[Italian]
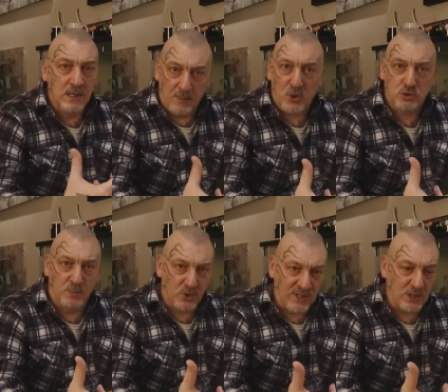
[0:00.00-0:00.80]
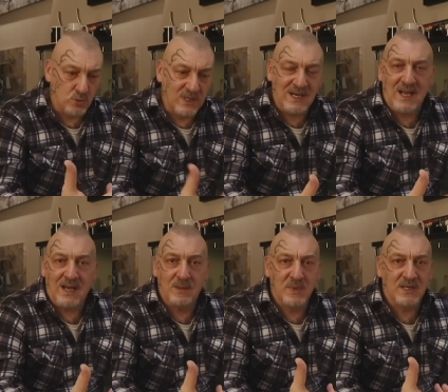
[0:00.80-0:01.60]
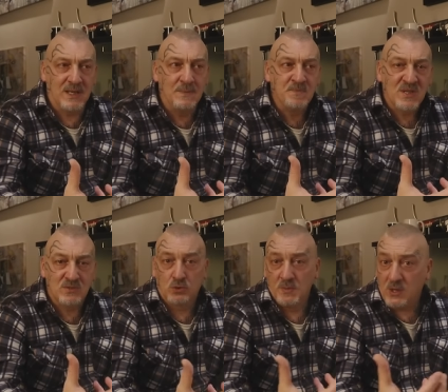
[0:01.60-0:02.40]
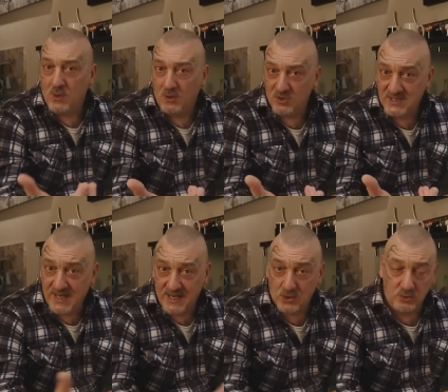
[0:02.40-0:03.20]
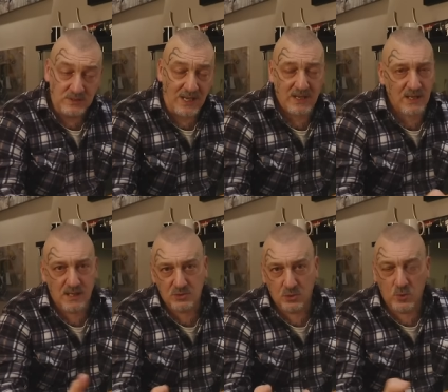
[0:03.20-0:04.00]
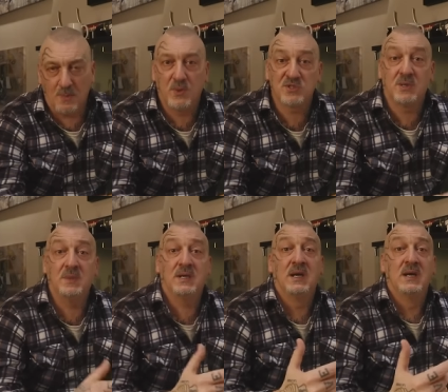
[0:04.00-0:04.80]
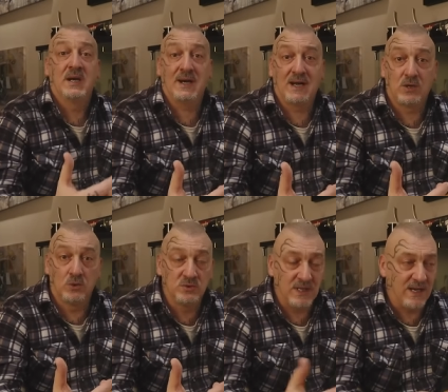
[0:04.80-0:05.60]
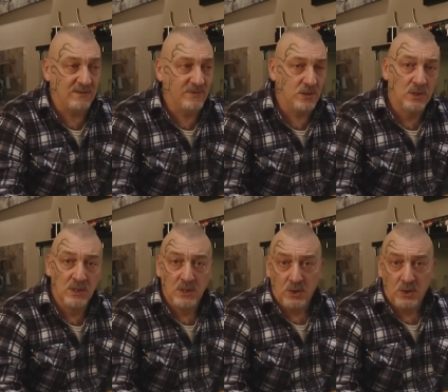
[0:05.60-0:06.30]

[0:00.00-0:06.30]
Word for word: che posso portare sul canale perché secondo me ha qualcosa da raccontare e sono qui apposta per raccontarvelo.